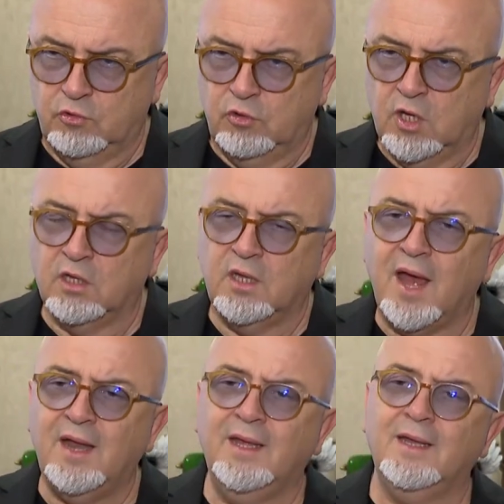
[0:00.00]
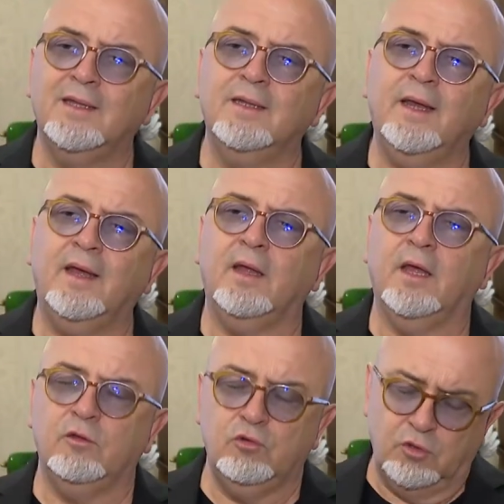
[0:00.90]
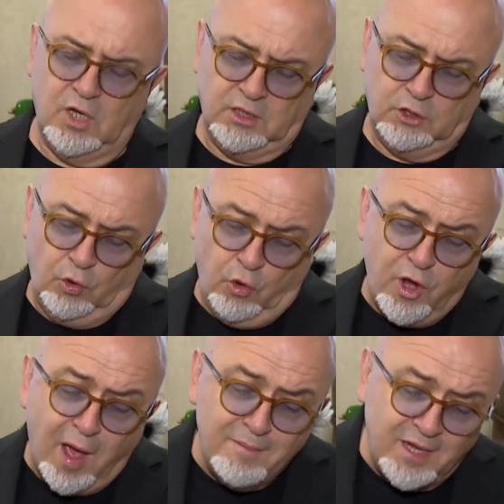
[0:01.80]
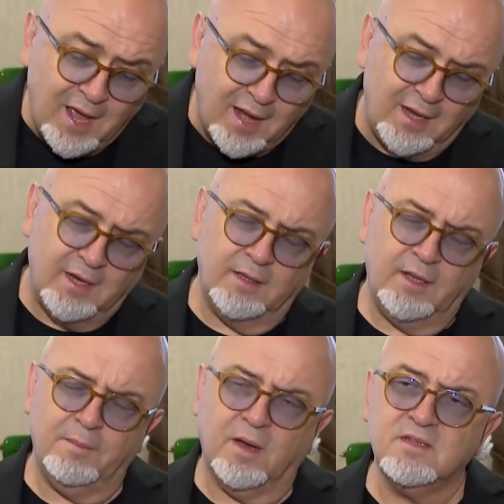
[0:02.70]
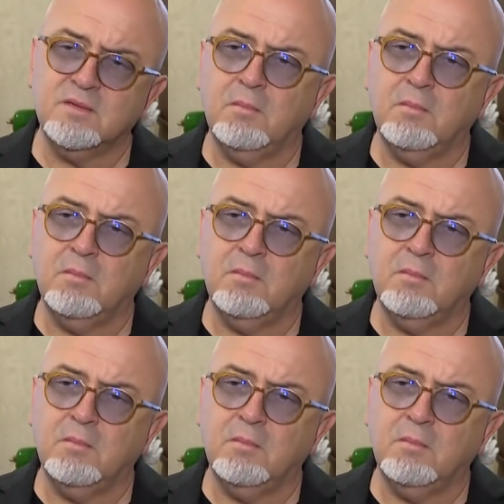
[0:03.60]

Dünyanın her yerinde, e, dünyanın önemli yerlerinde bazı